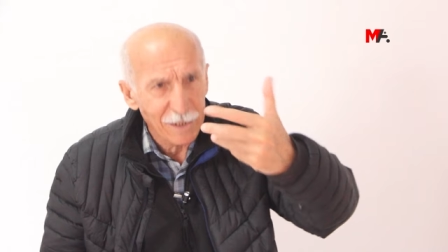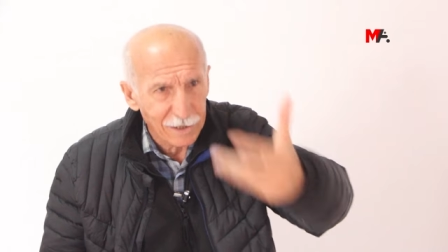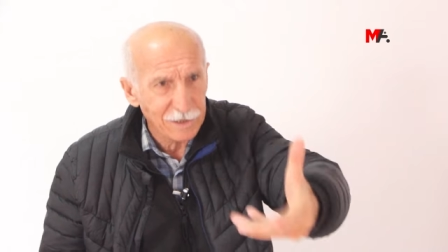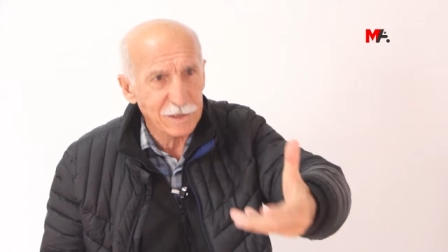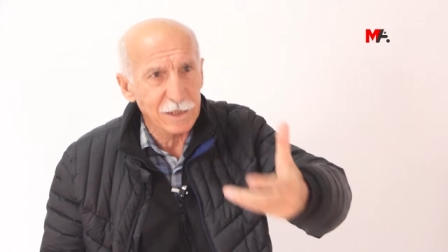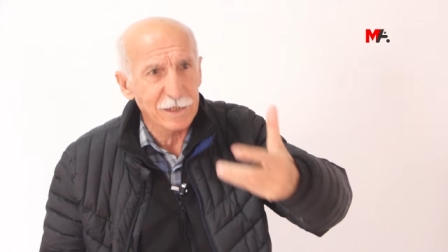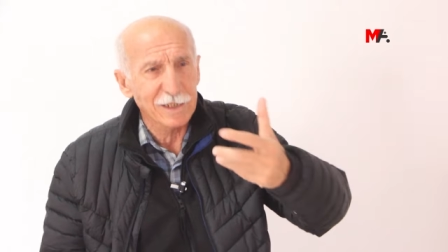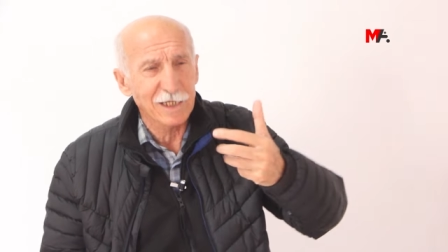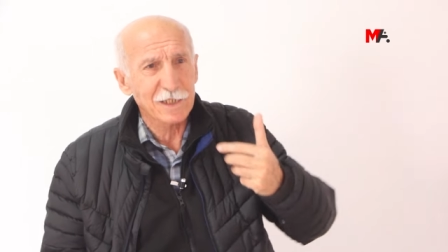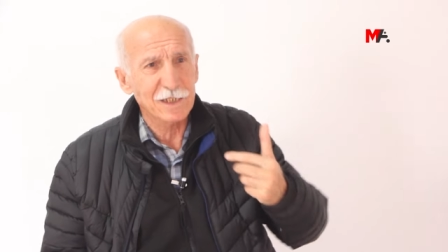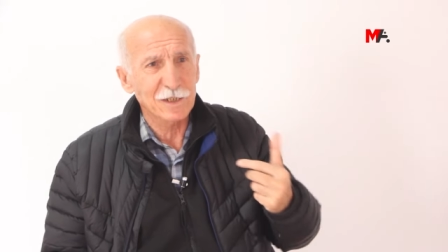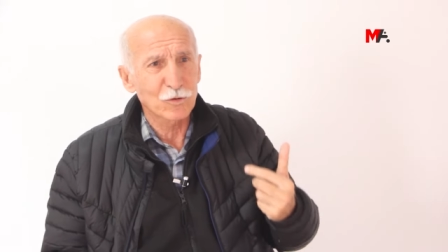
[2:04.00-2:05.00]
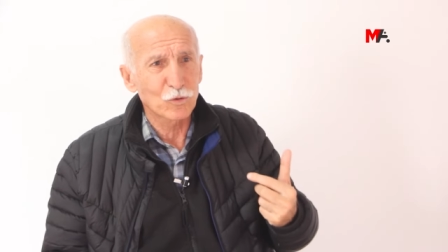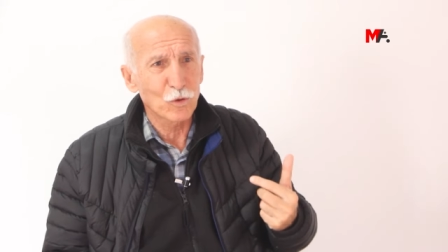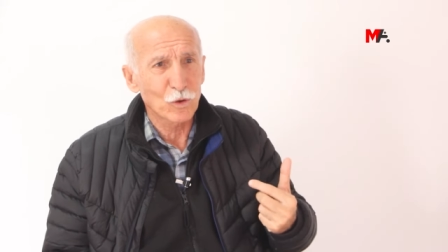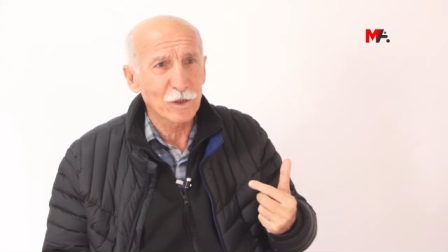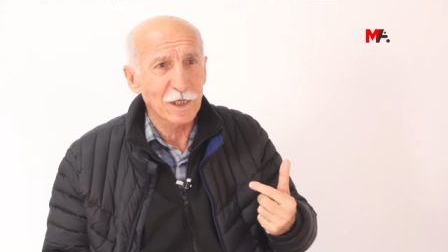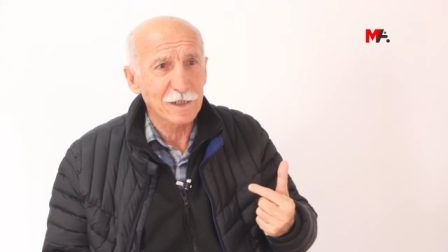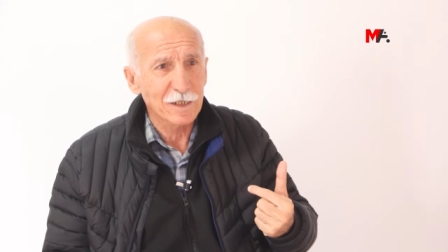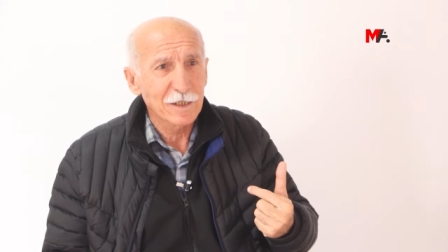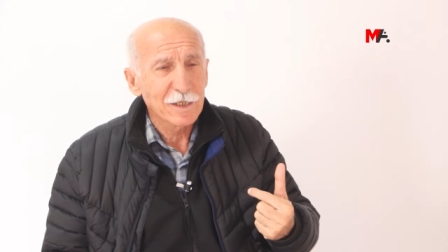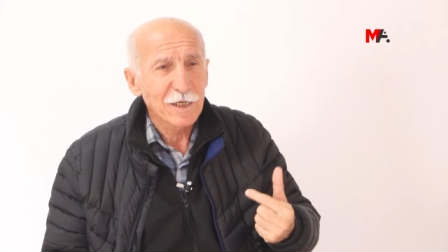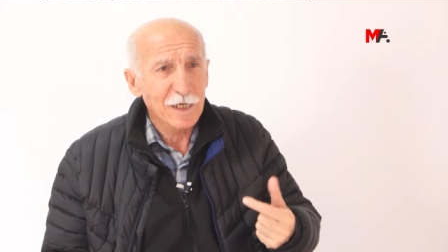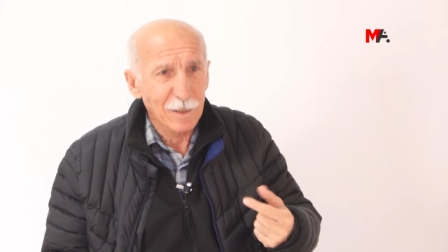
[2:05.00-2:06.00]
para kazanacaksınız diyorlar.
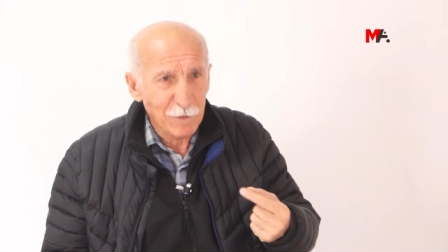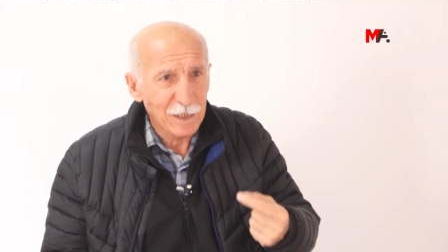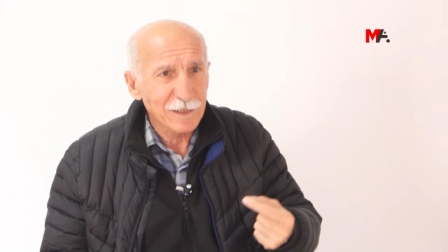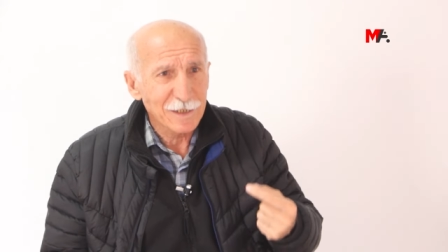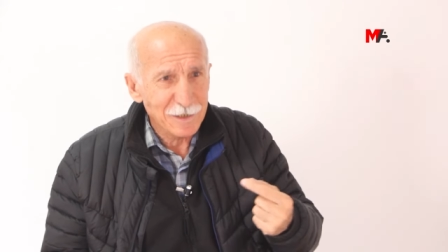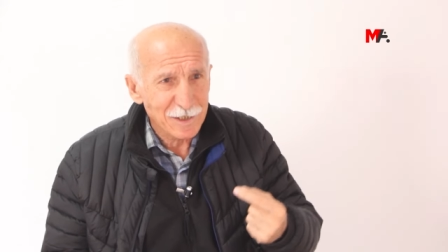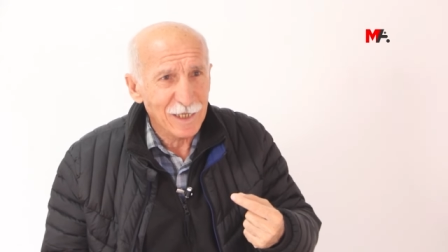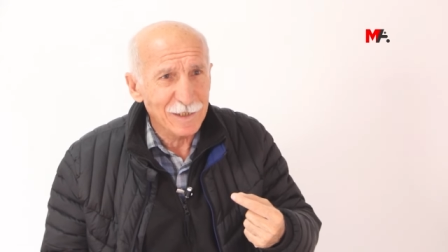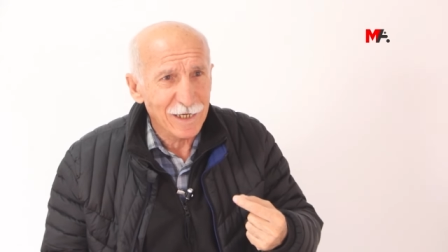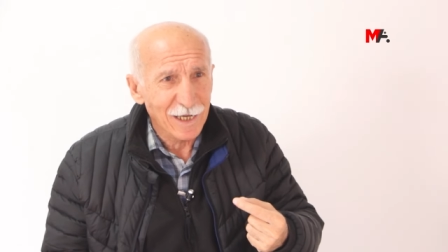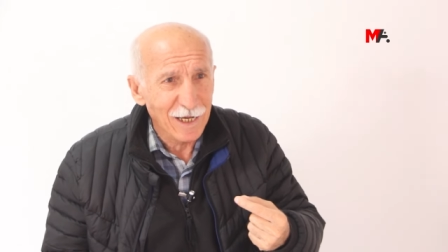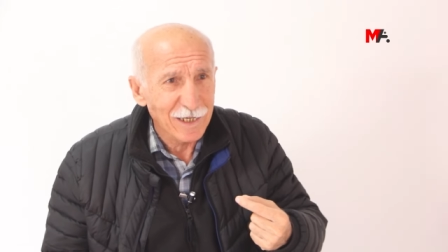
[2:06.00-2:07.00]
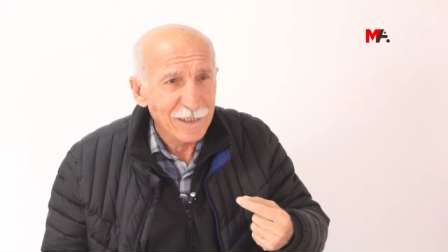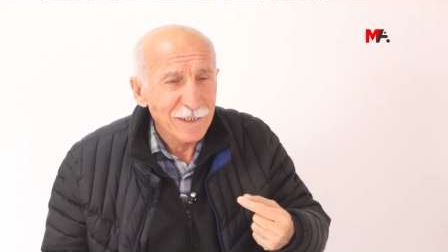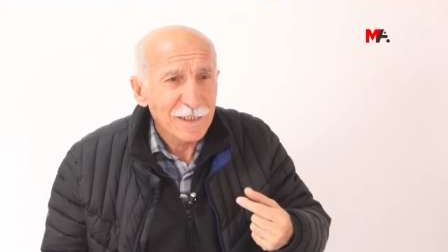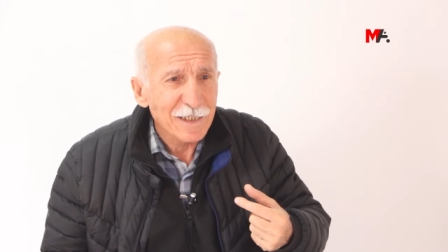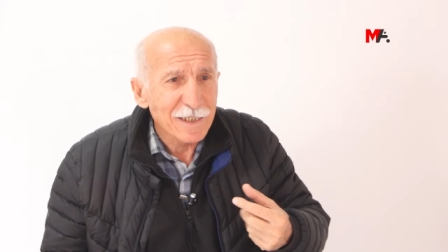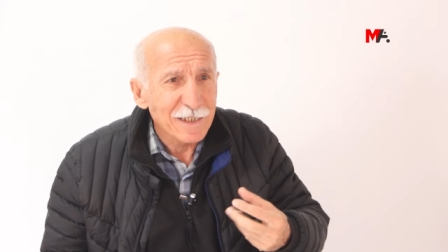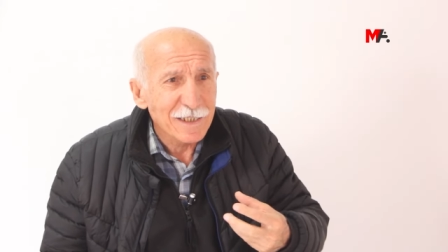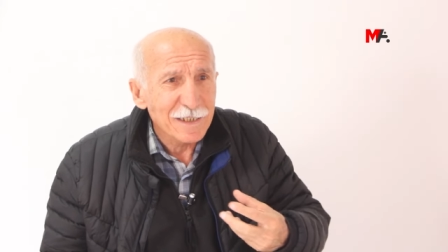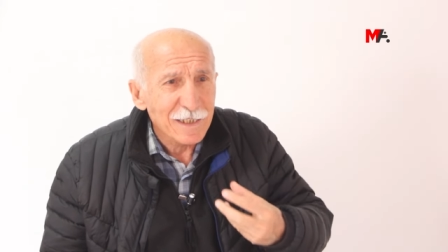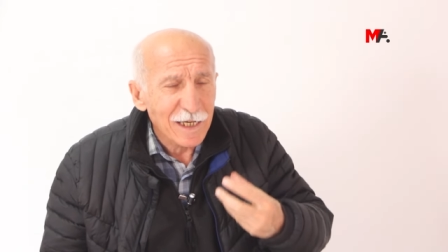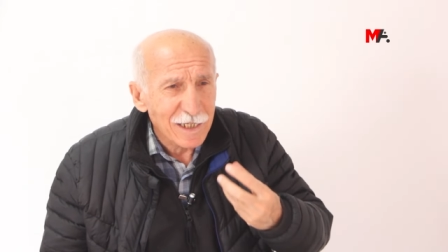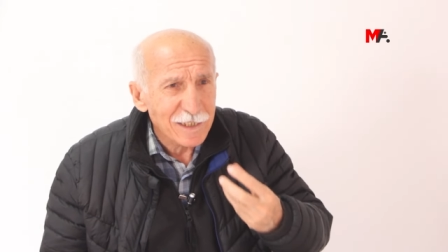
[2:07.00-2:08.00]
Ama insanlara e,
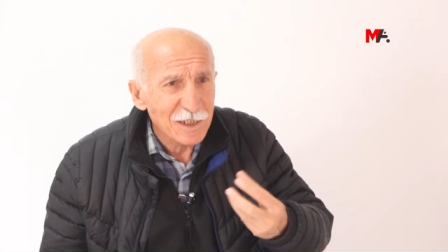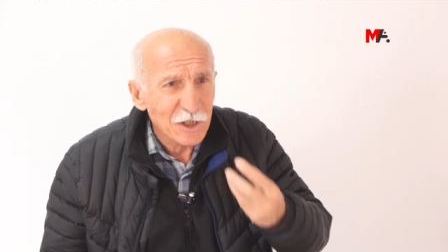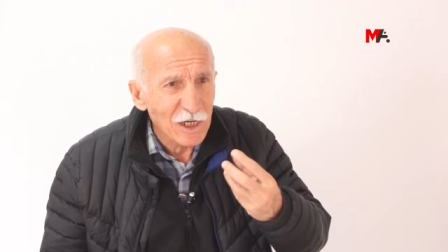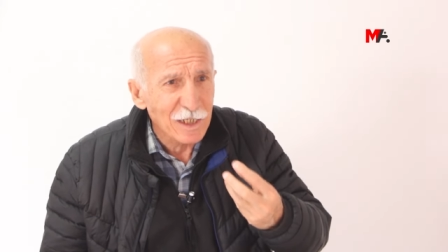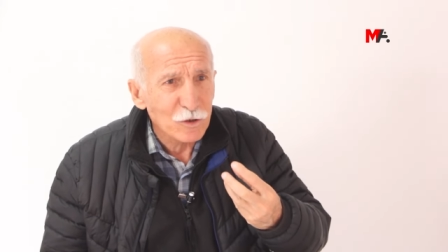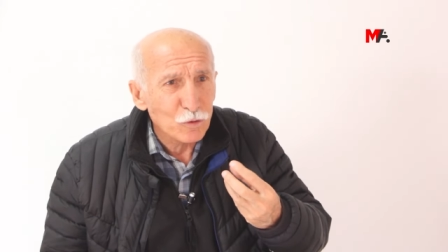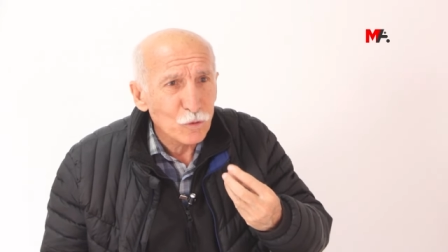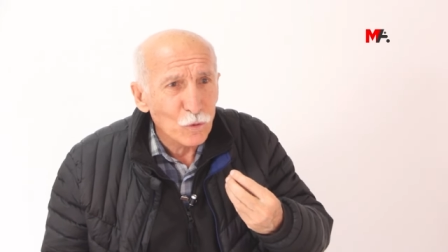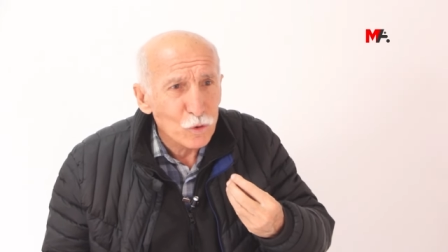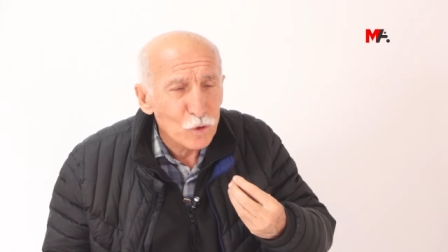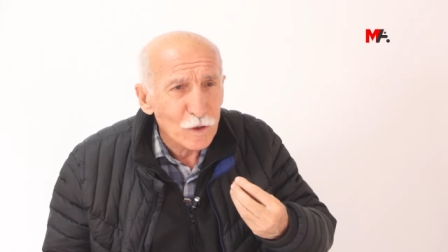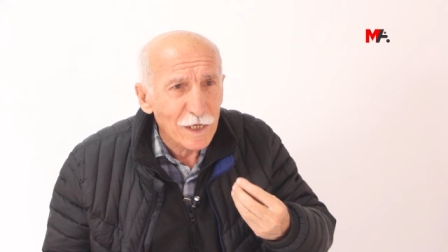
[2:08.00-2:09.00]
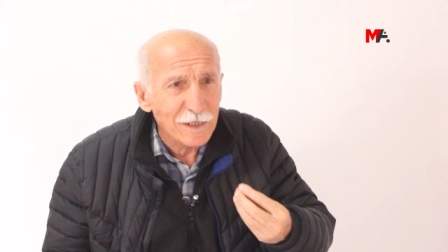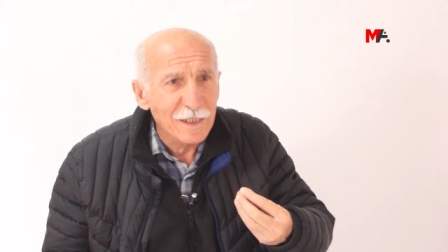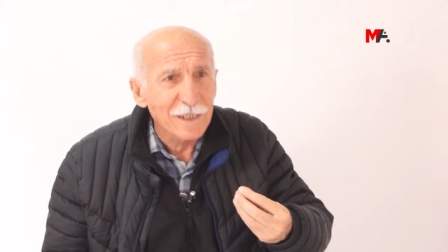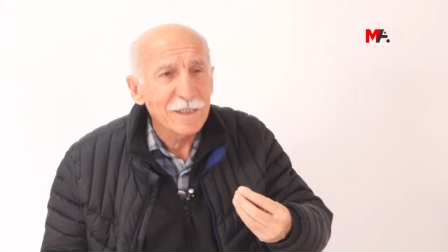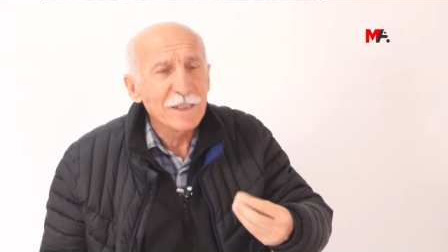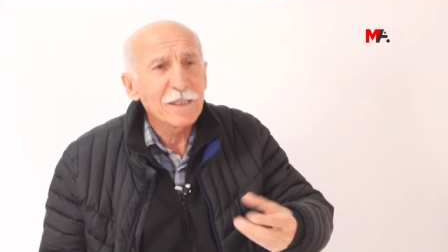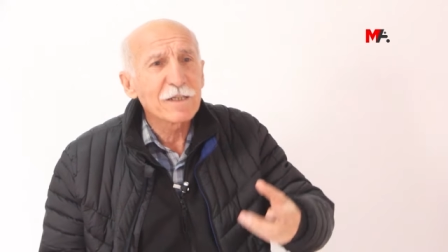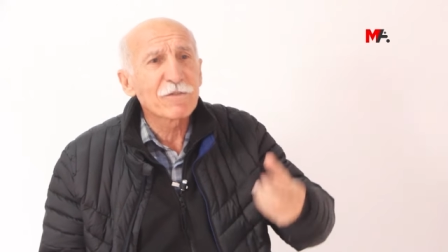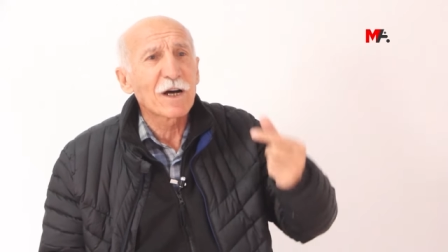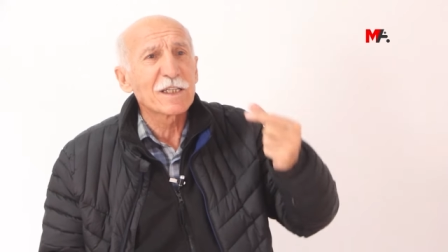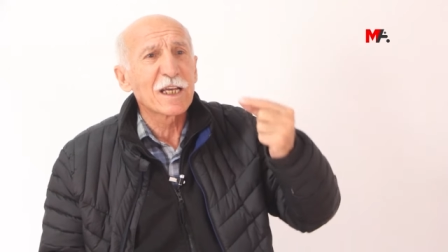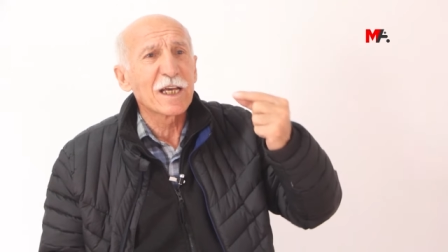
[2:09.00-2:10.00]
yaratacağı sonuçları
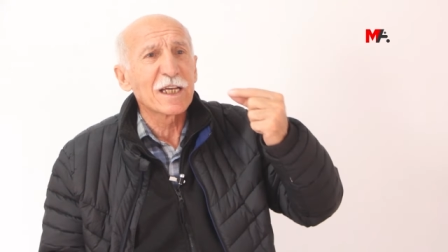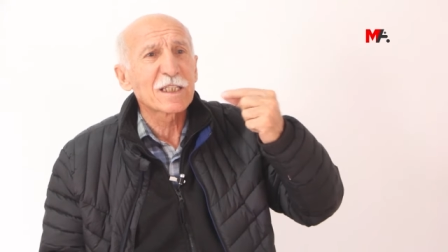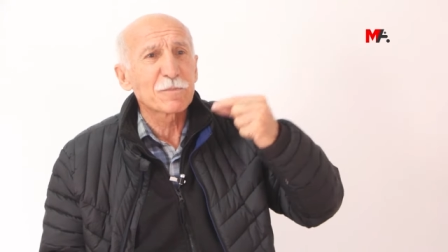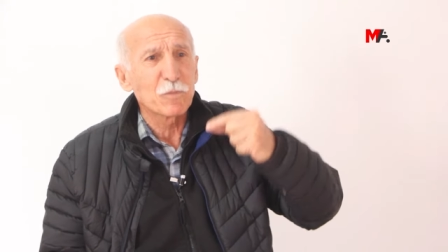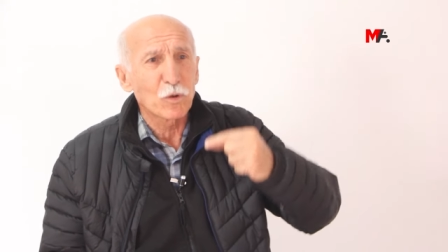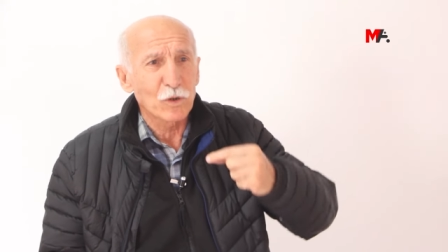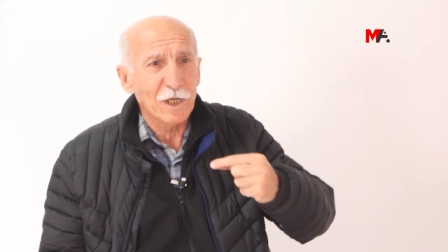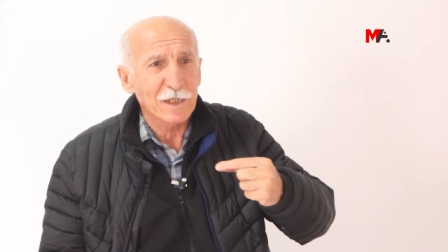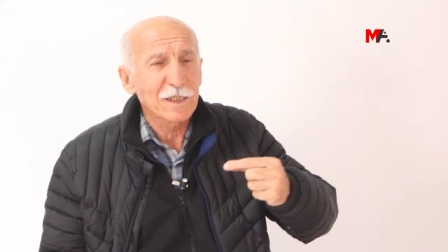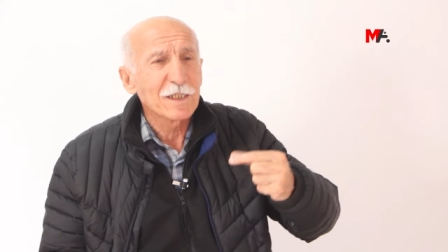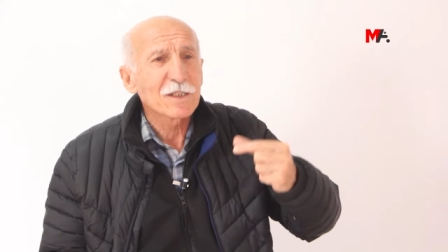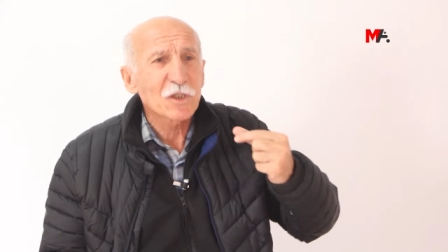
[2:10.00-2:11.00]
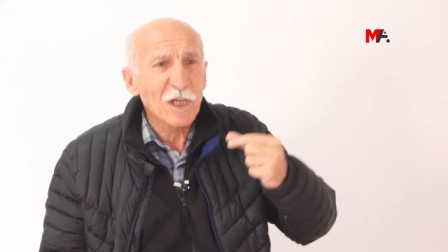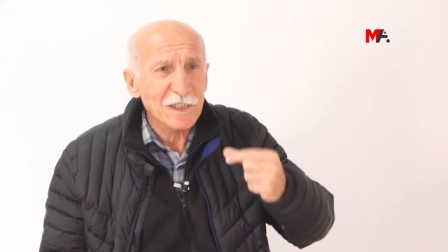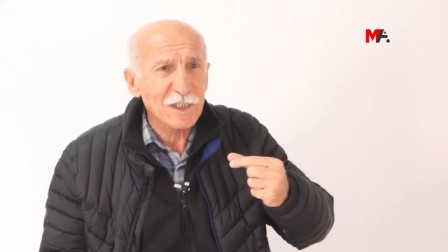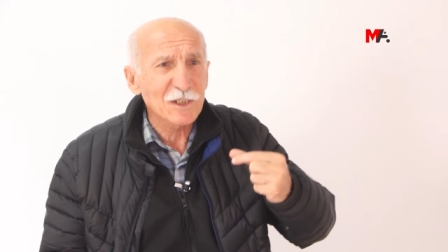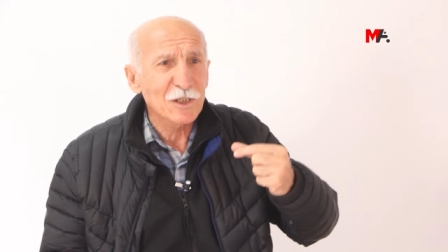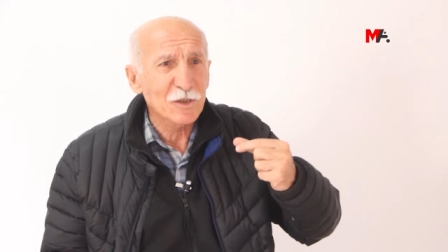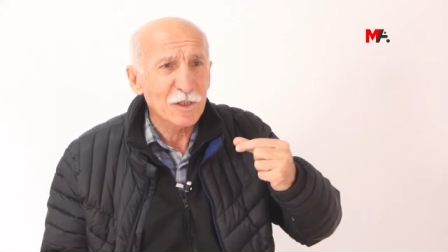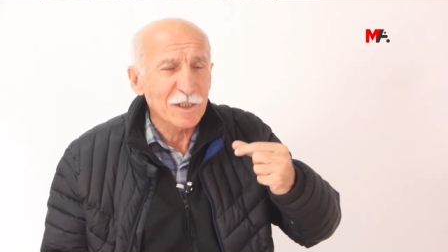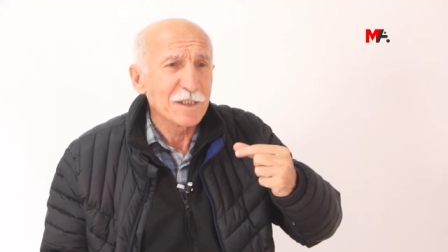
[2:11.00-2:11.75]
ifade etmiyorlar. Tazını,